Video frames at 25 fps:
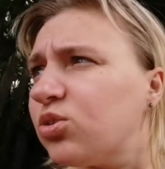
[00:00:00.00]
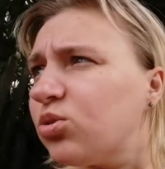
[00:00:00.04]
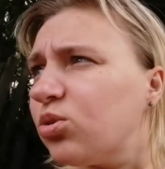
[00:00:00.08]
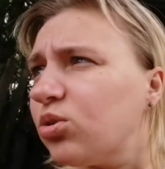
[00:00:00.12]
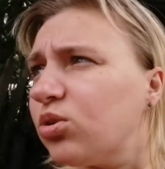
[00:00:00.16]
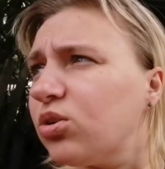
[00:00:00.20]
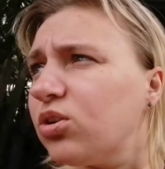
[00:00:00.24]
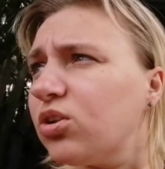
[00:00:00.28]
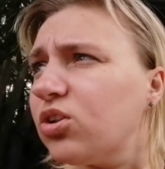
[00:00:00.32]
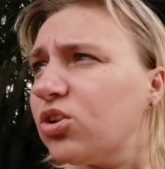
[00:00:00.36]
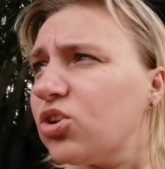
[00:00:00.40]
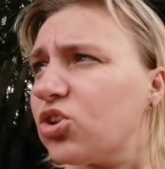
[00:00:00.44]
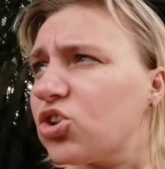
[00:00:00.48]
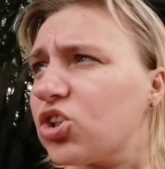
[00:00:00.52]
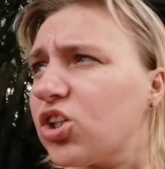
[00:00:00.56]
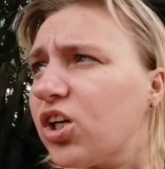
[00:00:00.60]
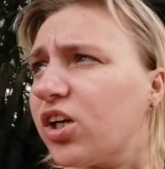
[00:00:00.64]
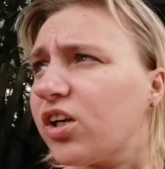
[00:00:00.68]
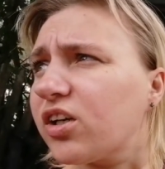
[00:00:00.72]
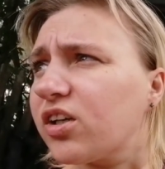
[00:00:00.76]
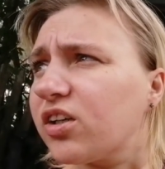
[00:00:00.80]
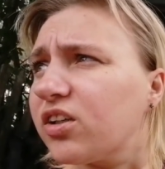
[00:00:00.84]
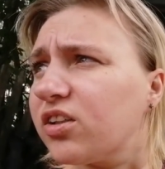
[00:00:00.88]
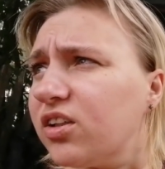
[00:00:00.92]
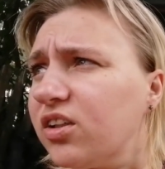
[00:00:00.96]
Сегодня не
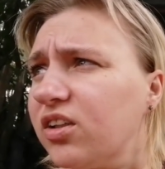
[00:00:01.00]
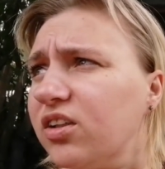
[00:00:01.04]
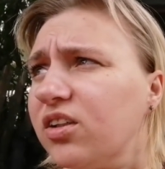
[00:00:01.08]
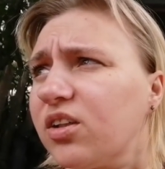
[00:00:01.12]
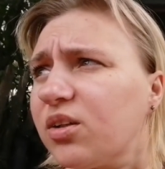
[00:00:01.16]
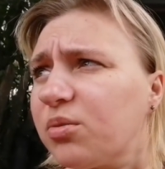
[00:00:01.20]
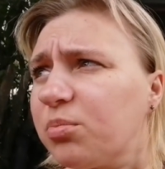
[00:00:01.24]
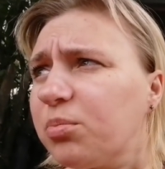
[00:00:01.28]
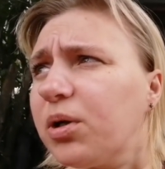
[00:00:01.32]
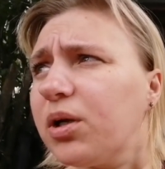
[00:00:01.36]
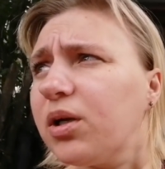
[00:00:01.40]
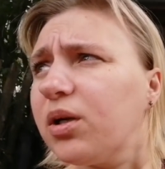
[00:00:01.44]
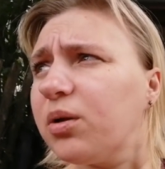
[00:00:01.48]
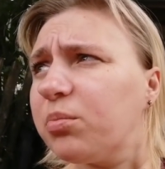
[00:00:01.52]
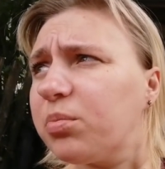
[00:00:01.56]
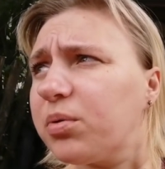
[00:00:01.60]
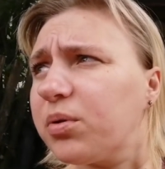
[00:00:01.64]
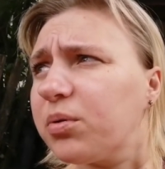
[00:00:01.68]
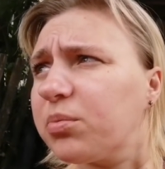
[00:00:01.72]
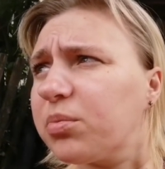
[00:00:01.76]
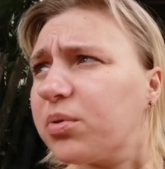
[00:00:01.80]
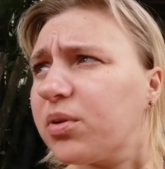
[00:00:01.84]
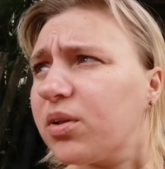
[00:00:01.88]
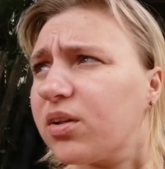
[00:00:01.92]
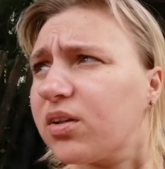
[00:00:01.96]
жарко, да? Нормально
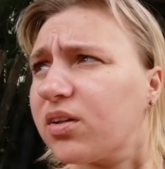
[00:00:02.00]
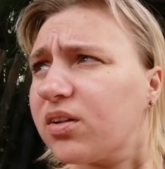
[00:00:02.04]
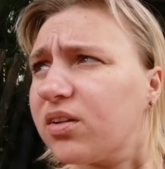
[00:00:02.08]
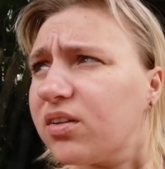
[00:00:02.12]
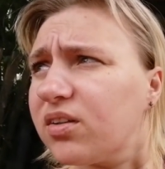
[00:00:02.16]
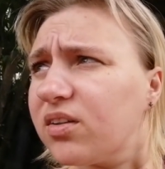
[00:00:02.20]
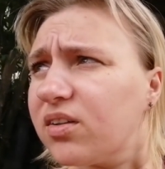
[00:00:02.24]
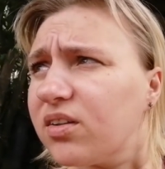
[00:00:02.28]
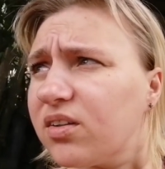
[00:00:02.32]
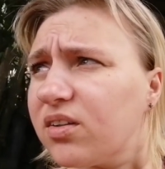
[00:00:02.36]
прям так.